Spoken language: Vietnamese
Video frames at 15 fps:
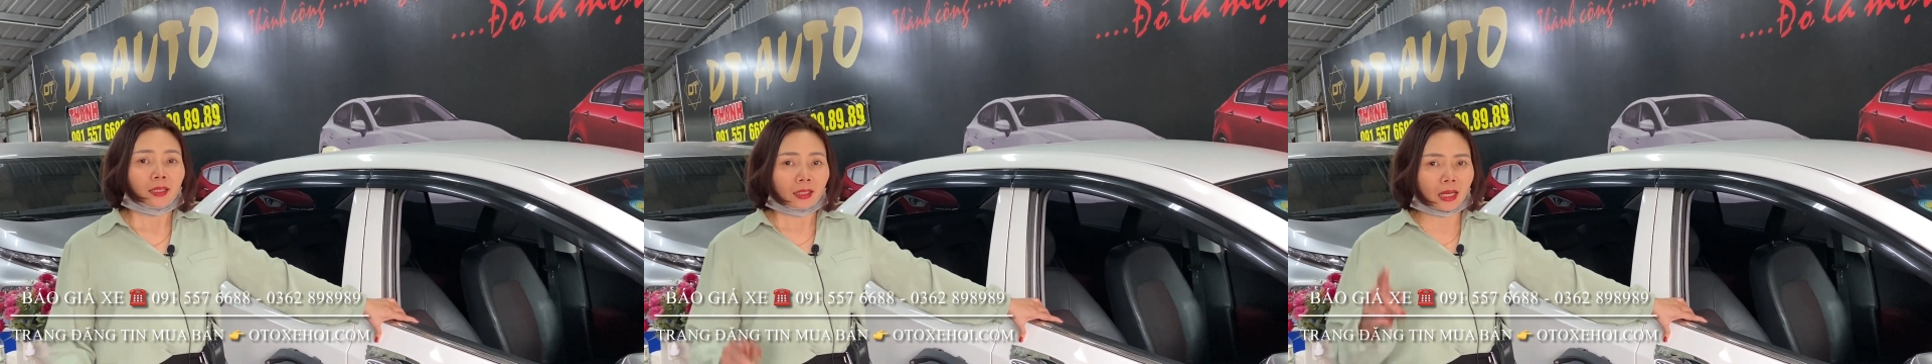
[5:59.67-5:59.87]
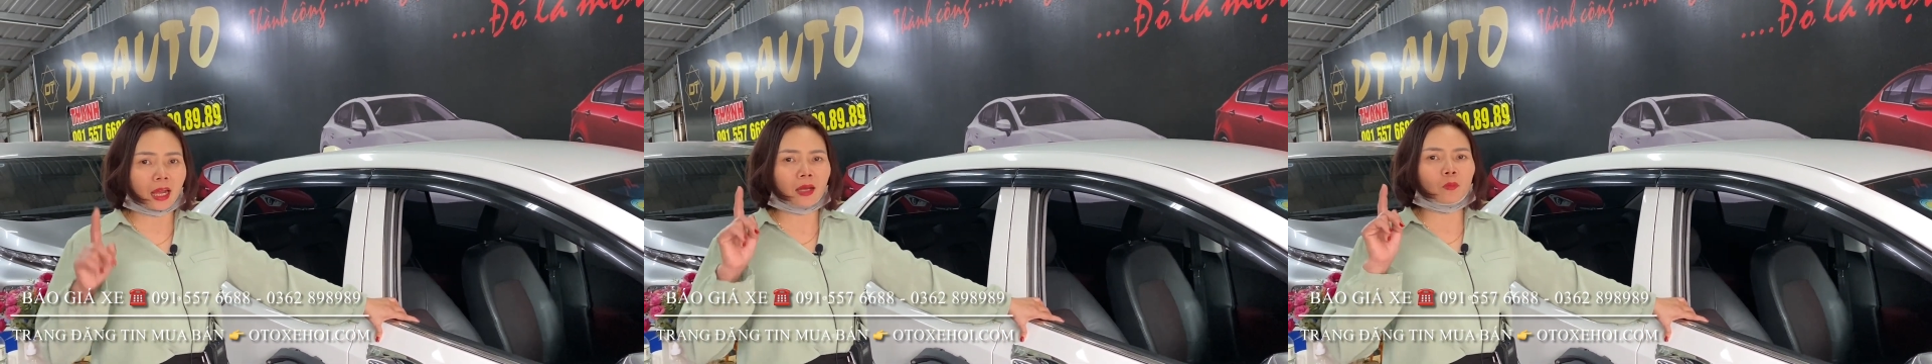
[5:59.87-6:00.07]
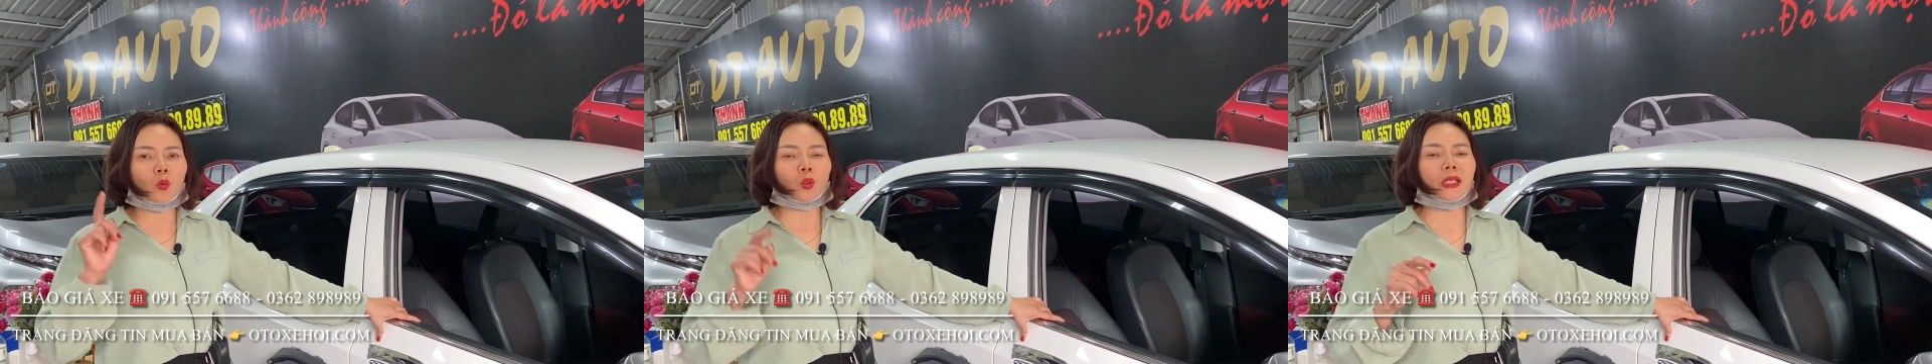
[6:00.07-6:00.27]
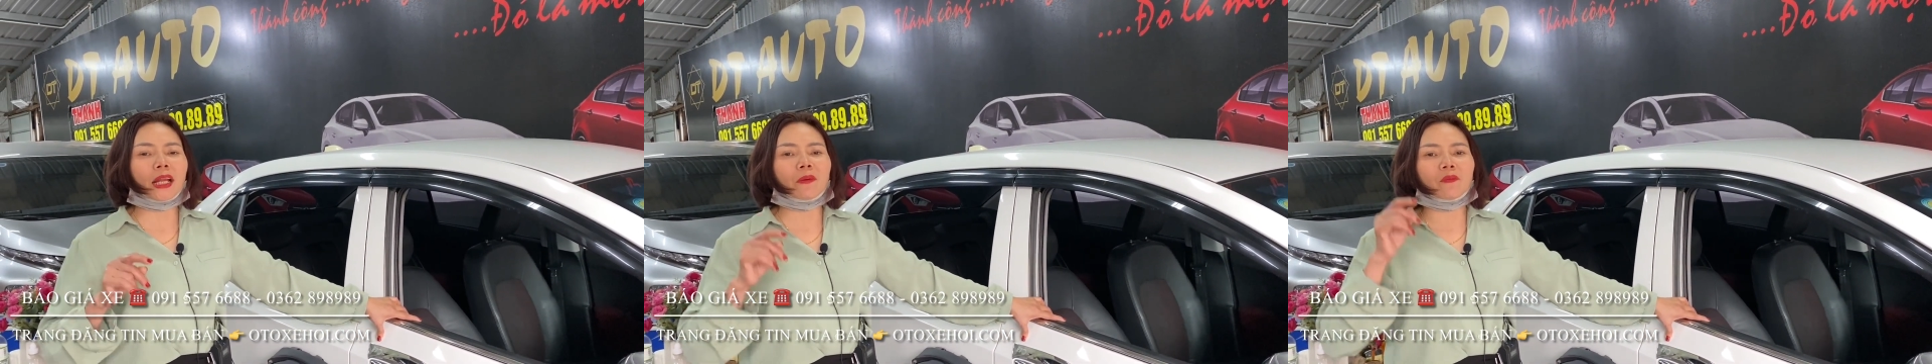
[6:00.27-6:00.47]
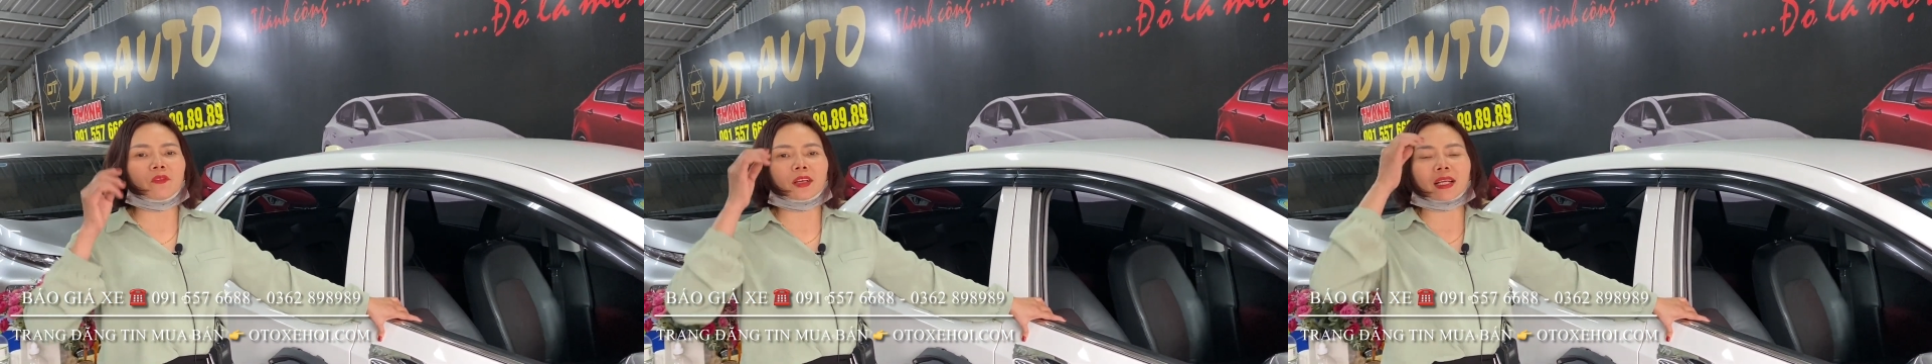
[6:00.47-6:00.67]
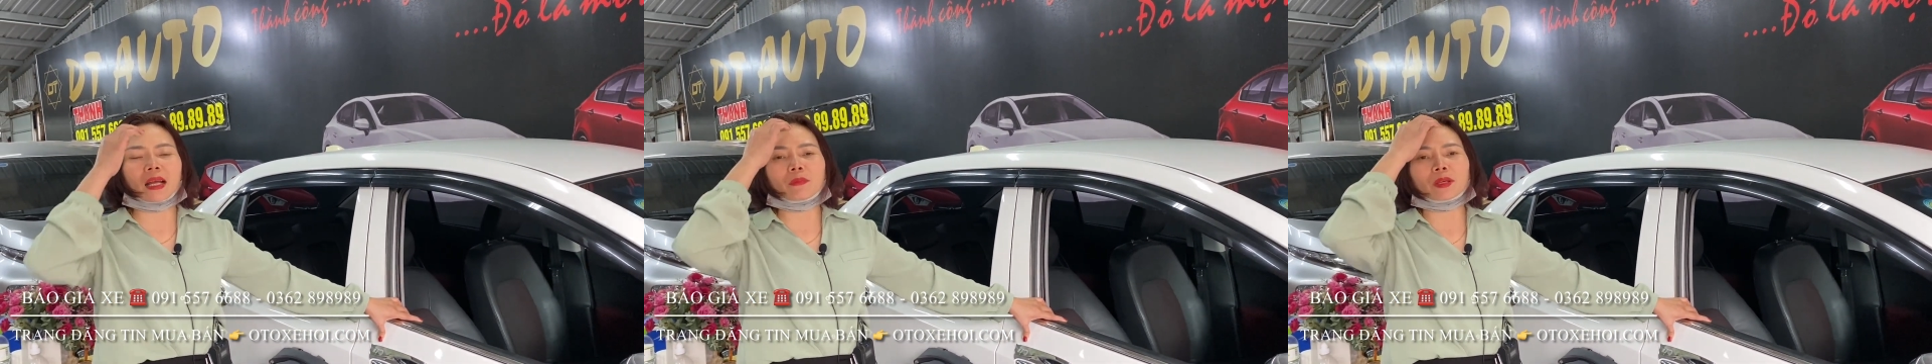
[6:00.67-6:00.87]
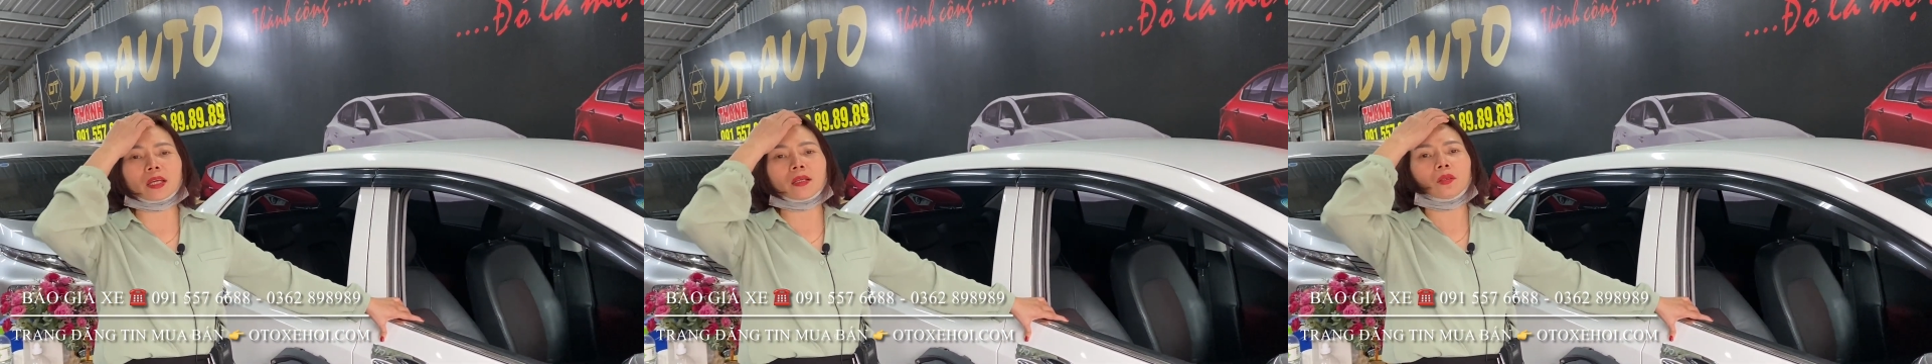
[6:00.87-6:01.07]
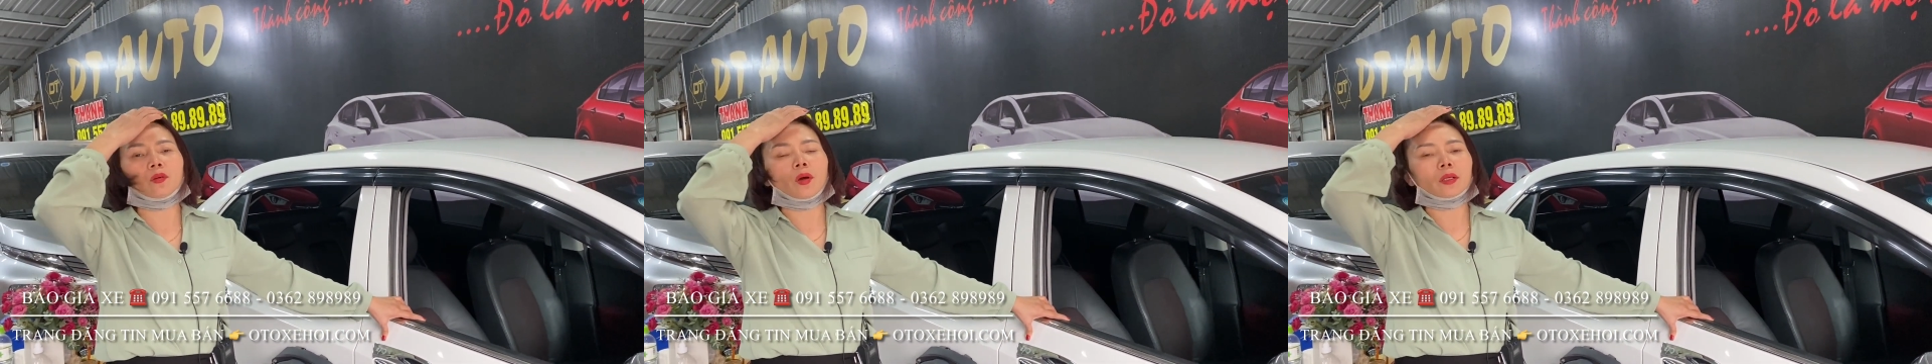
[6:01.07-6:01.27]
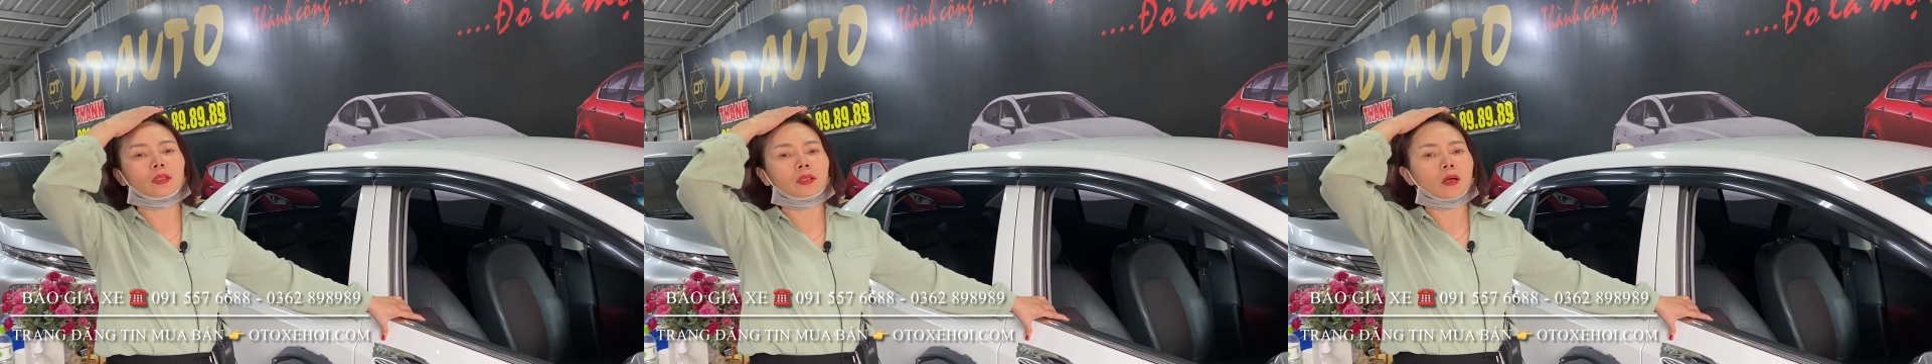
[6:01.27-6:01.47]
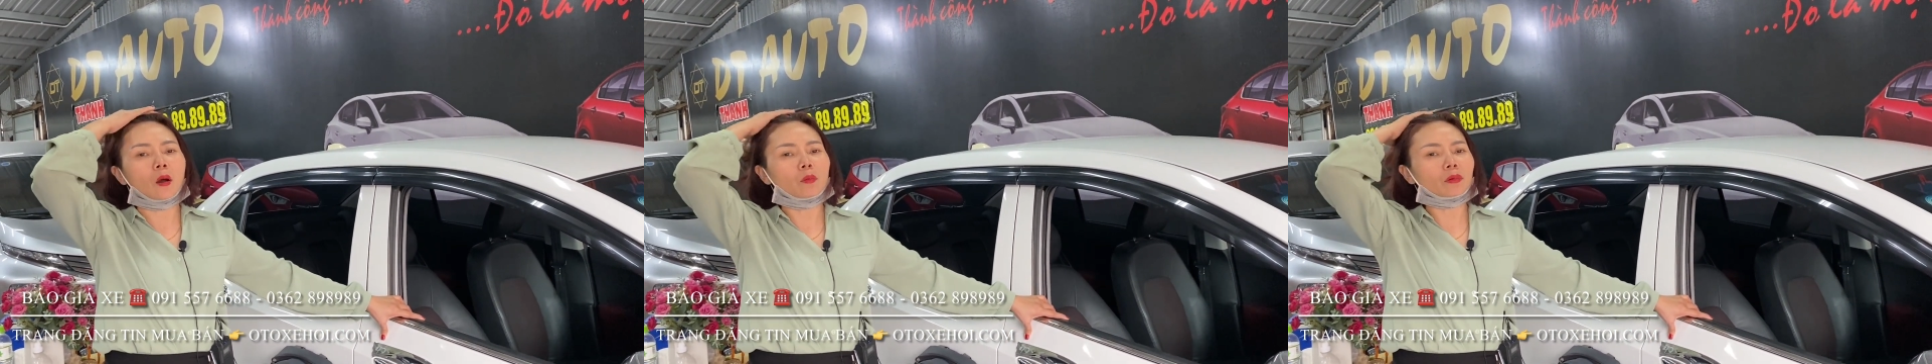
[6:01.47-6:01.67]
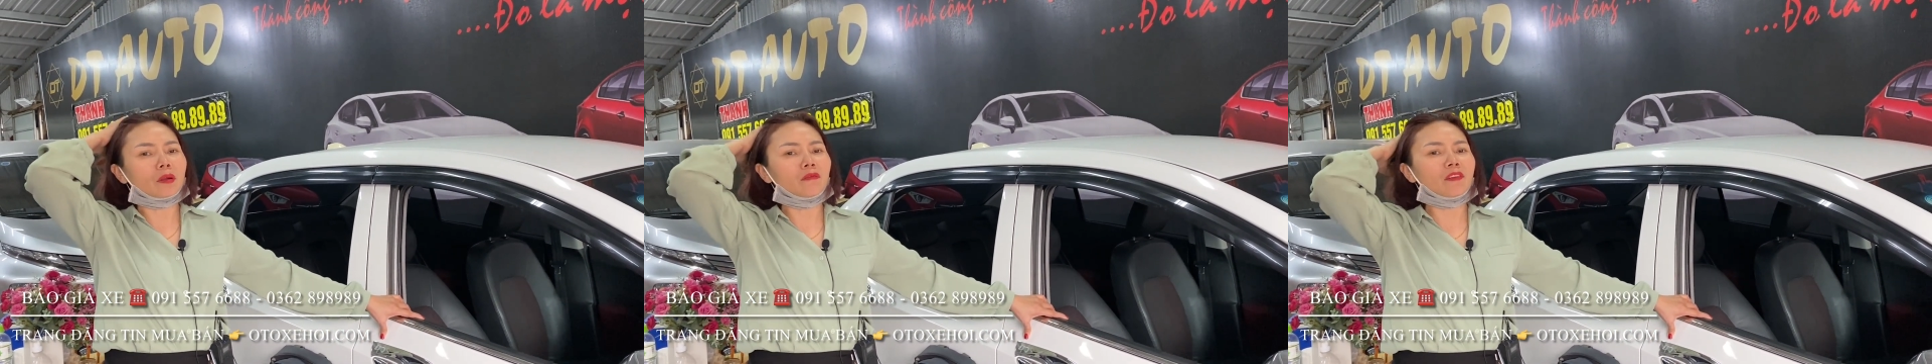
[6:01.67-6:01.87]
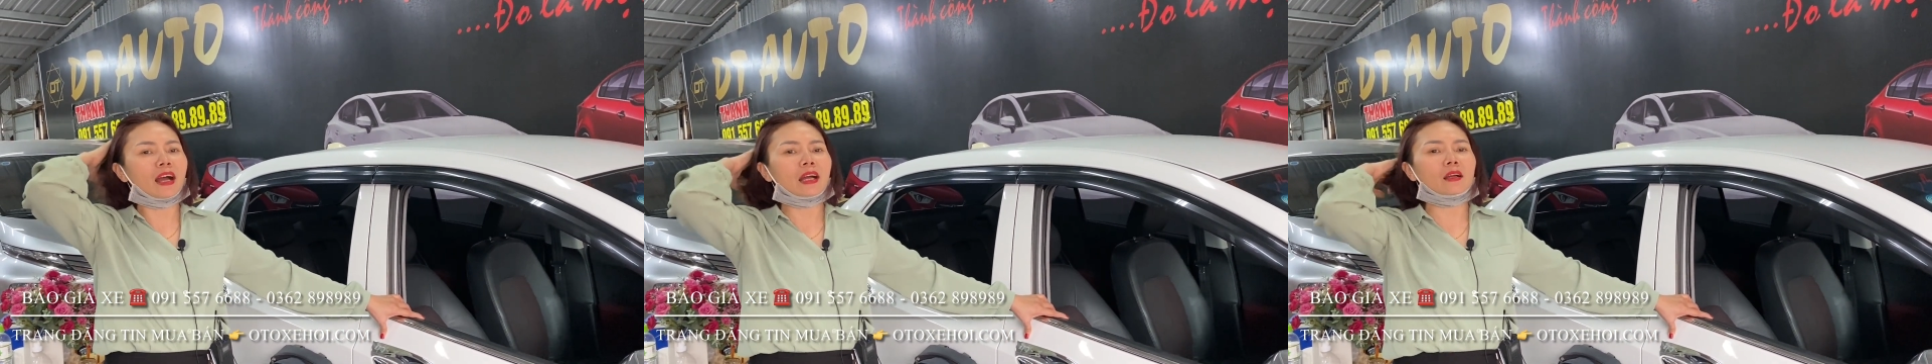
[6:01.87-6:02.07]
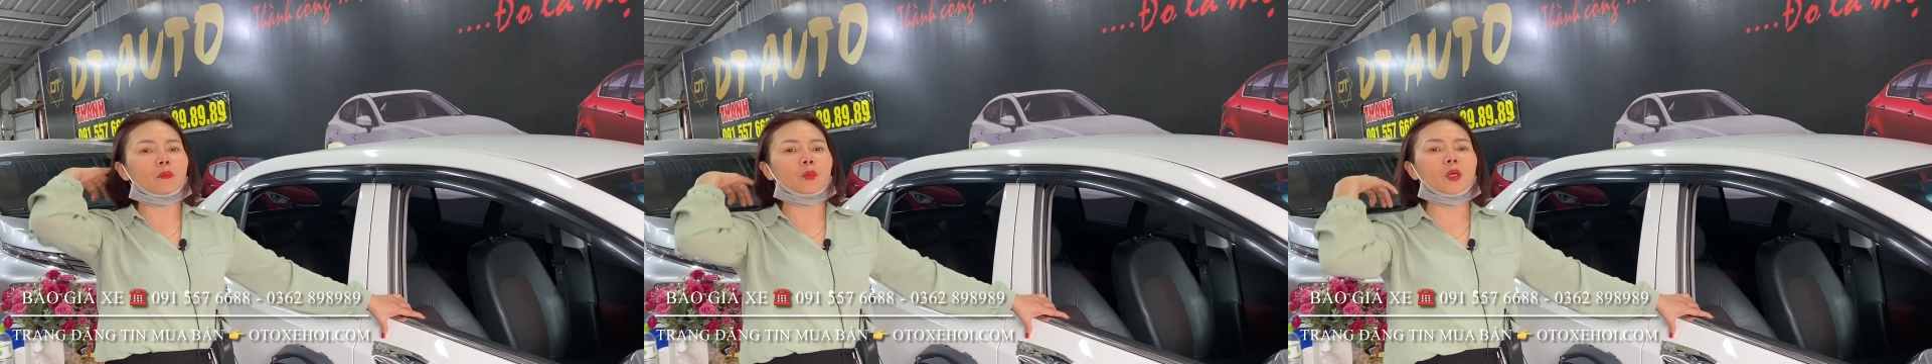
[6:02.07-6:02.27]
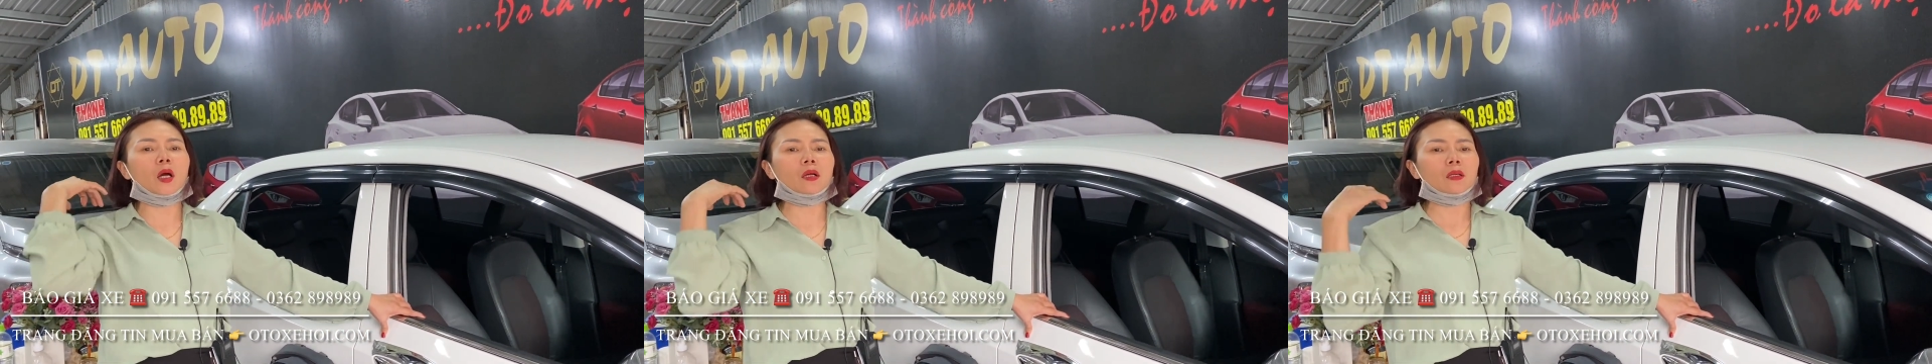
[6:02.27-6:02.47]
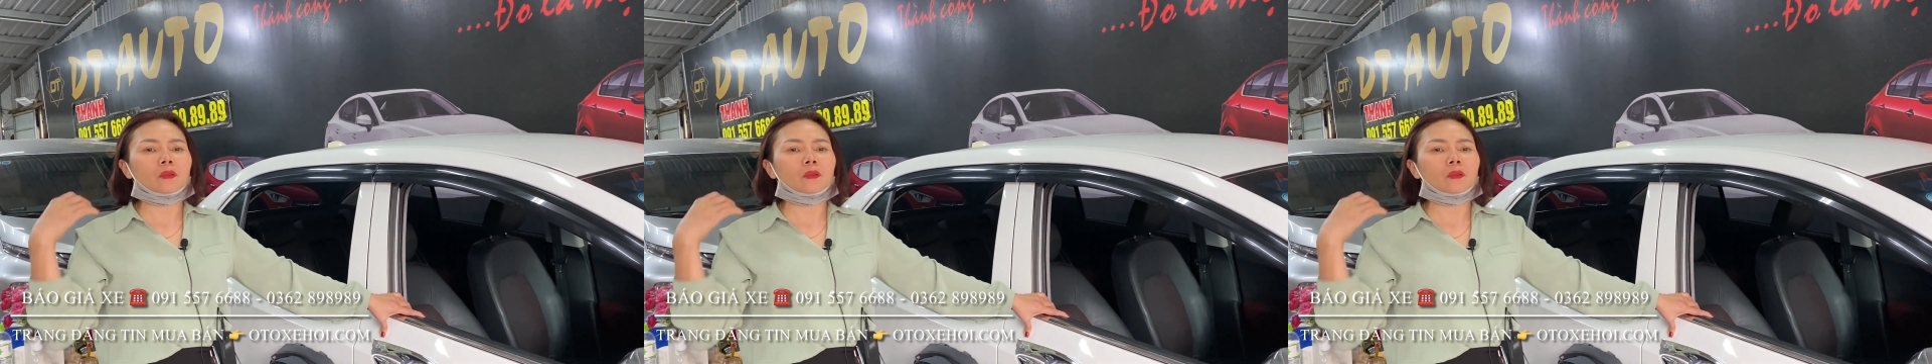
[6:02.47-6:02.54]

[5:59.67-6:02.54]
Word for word: là 1 năm và cam kết luôn không đâm va ngập nước.